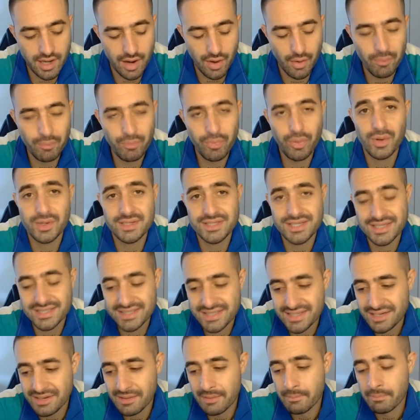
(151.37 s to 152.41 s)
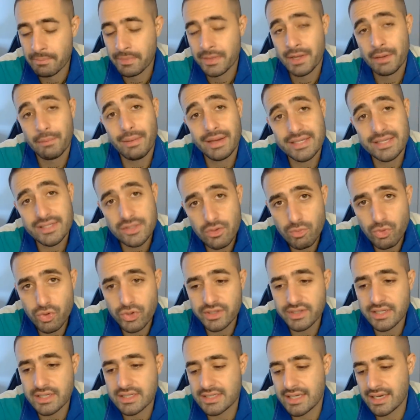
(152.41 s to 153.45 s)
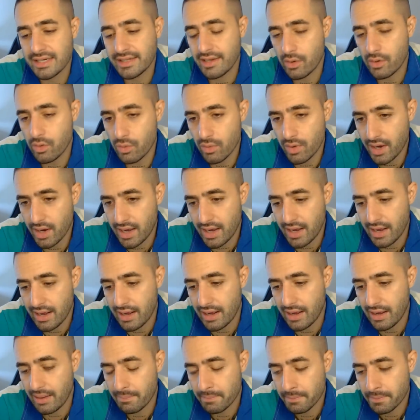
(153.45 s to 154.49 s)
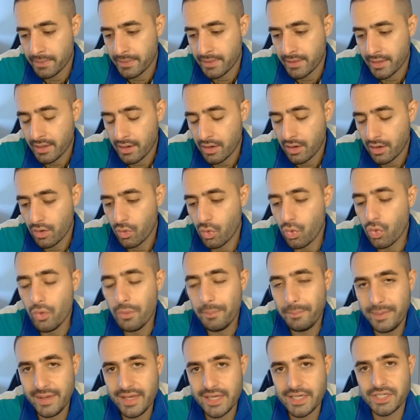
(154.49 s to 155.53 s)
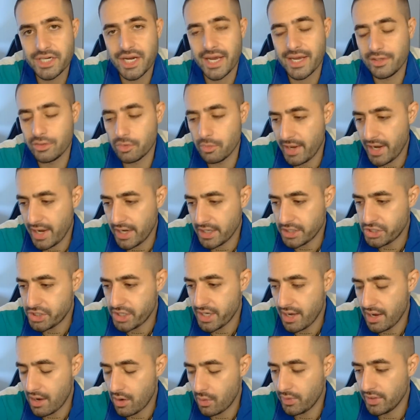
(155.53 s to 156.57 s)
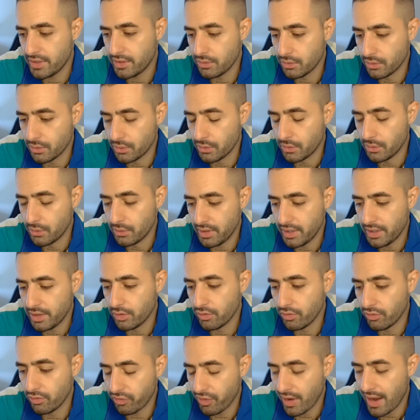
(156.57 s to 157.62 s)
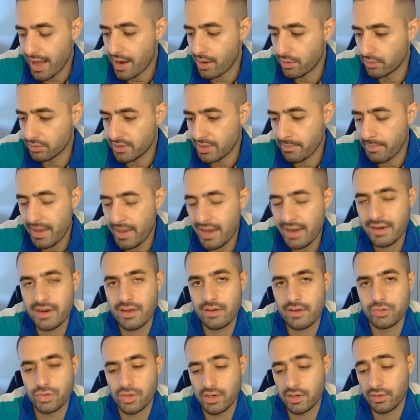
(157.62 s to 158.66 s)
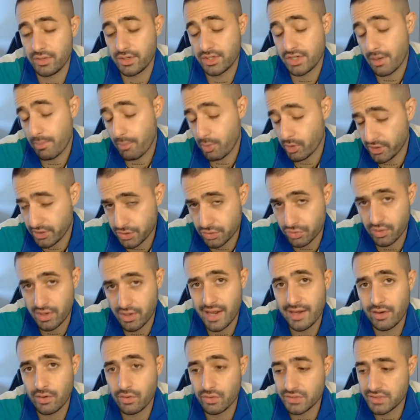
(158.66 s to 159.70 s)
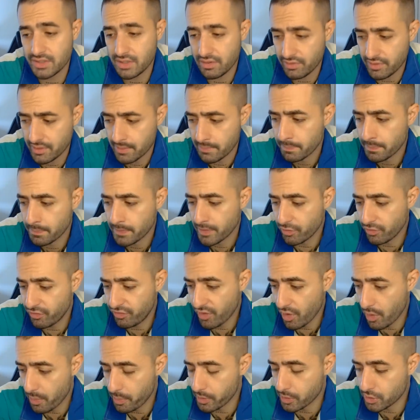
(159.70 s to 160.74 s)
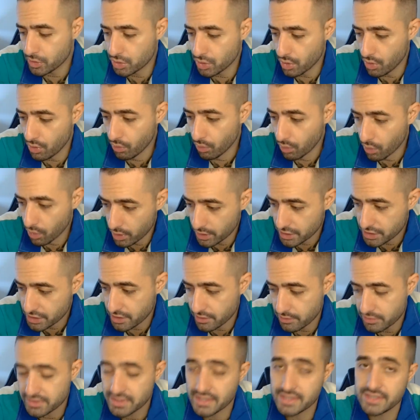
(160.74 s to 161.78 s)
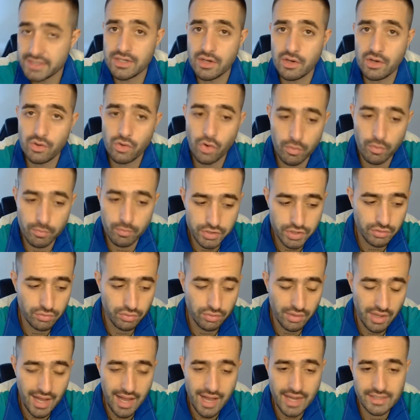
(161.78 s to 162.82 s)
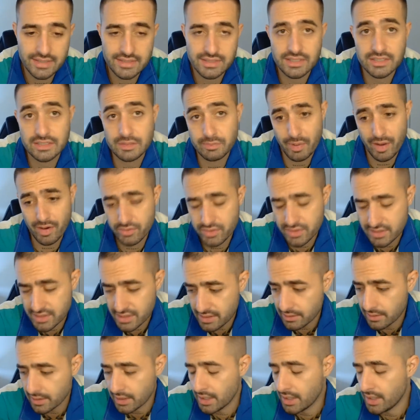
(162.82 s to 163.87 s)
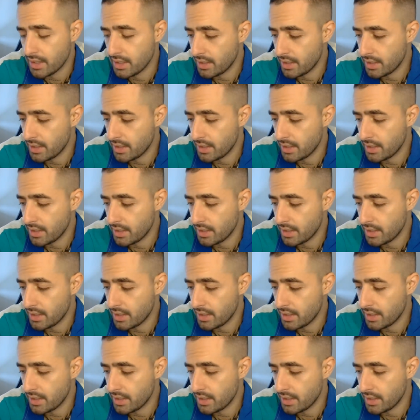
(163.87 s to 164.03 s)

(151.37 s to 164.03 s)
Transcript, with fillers: tão boas assim, mas são muitas. E ainda com a com o bid aí do Merentiel e do, e do Flaco também, né? Os jogadores já podem jogar, inclusive vão para o jogo hoje, não sei se como titulares, espero que sim